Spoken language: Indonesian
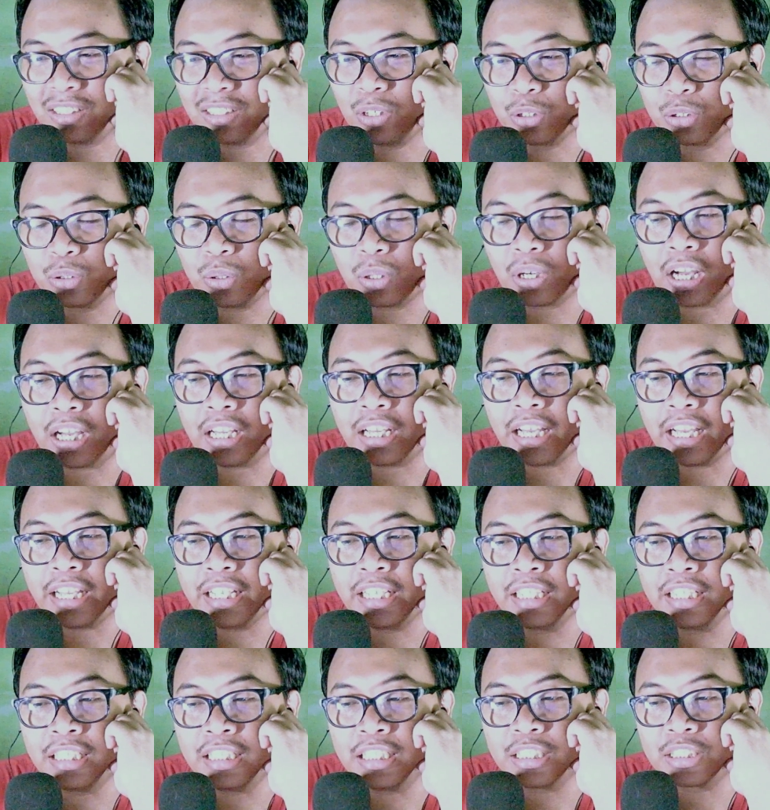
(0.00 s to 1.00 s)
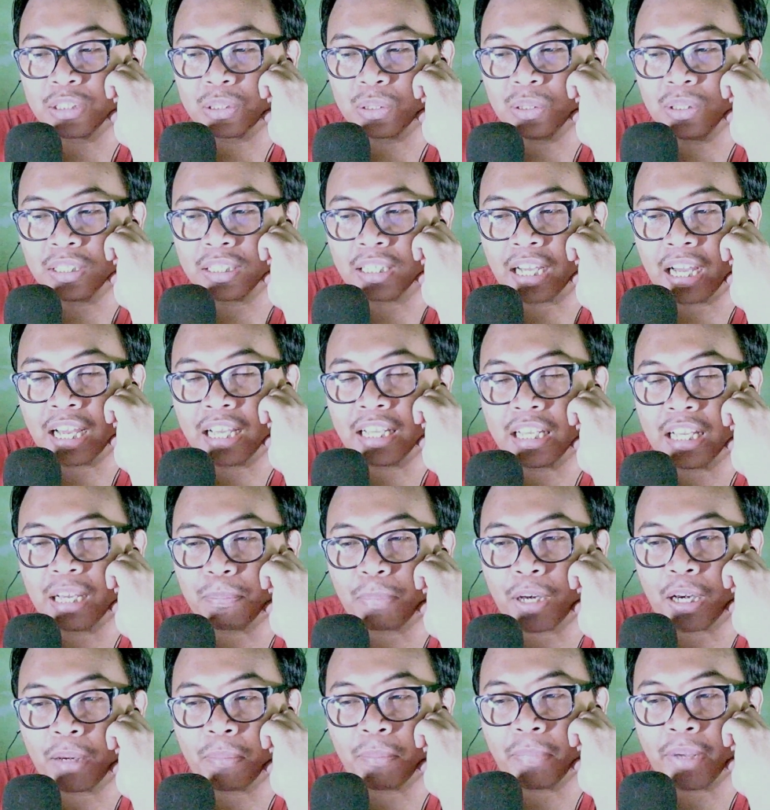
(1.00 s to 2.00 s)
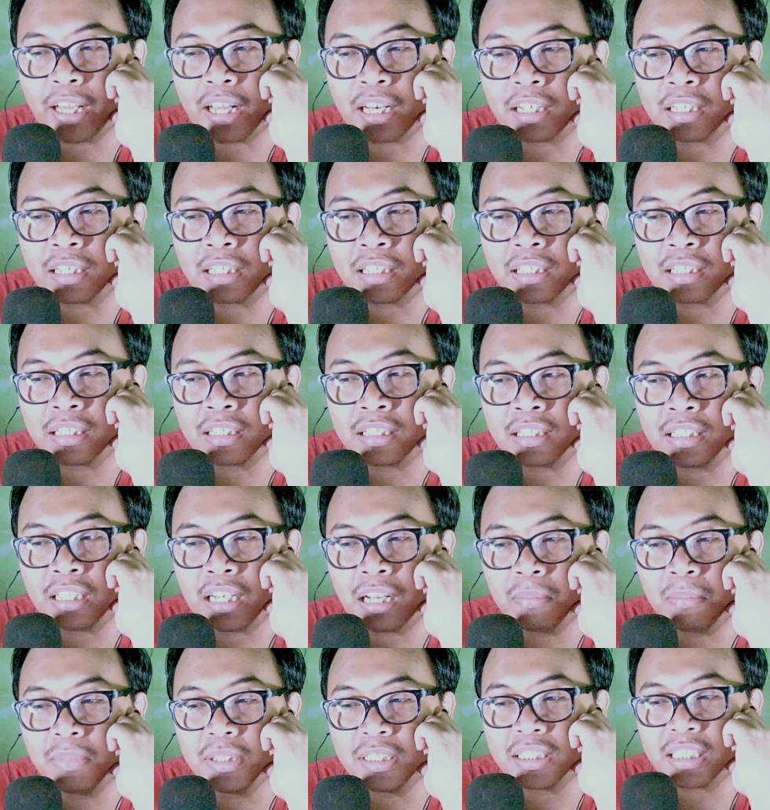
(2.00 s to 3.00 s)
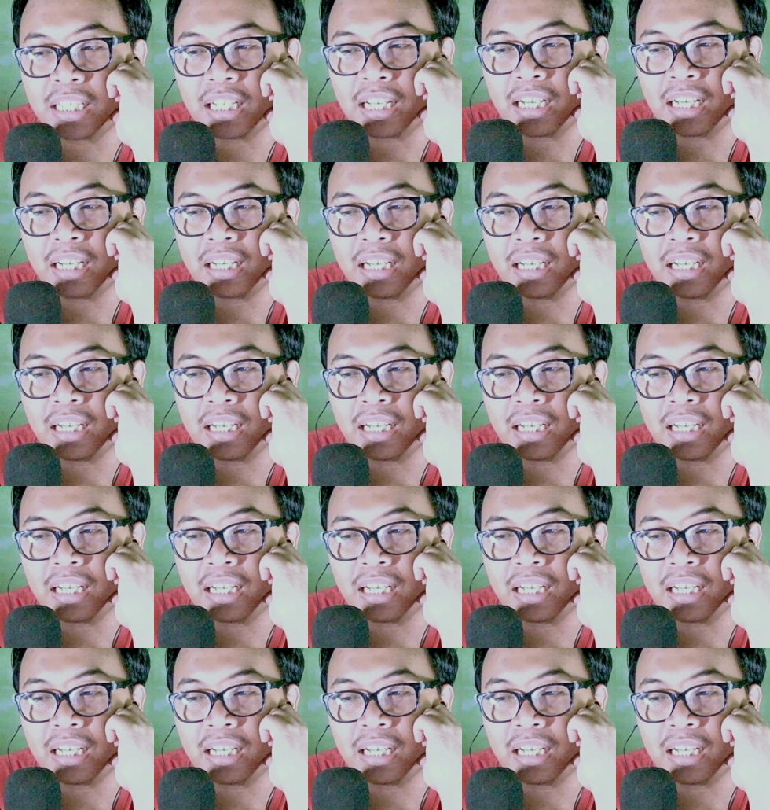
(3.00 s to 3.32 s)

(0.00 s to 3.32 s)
Oh, itu kayak ini cuy, kayak permen yang bisa